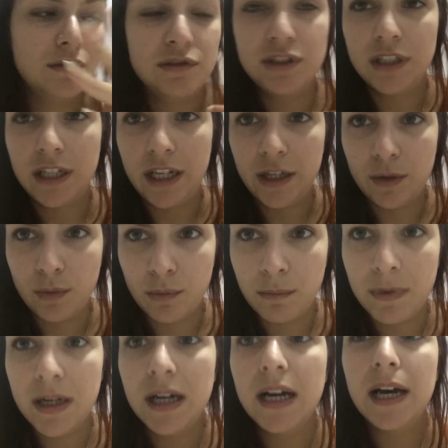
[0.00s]
não tinha
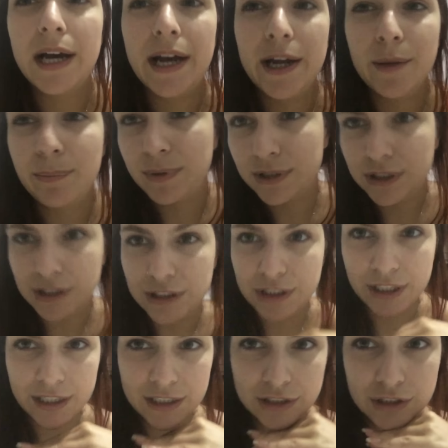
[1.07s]
nenhuma. Aí eu pedi
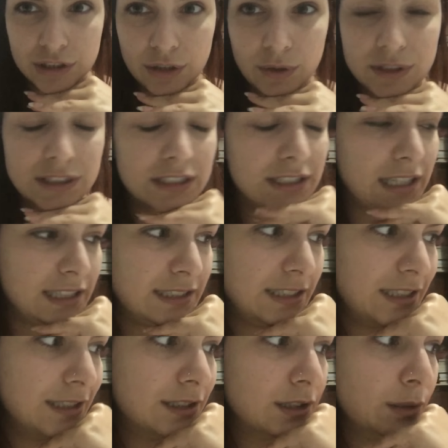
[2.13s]
dicas de coisas
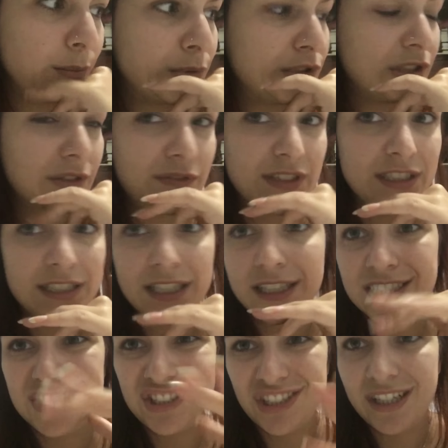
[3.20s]
caseiras que eu podia fazer
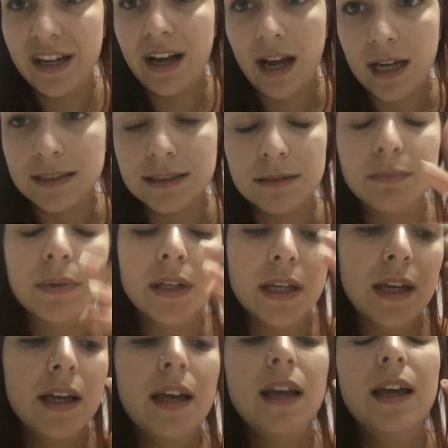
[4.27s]
que tinha em casa, porque
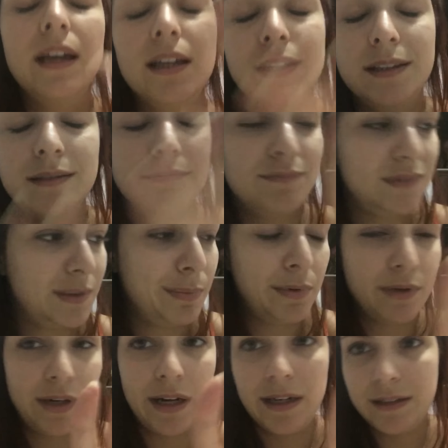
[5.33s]
se eu
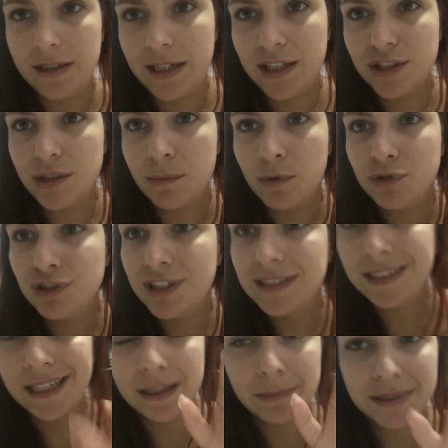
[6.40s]
procurar na internet tem um monte de
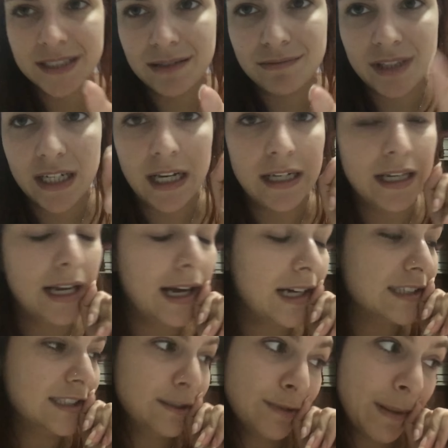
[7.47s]
receita, mas aí não tem nada em
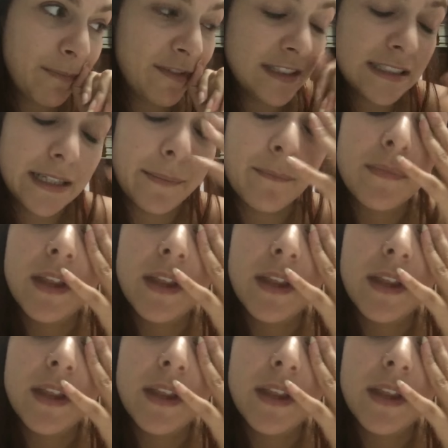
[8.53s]
casa, não dá pra fazer.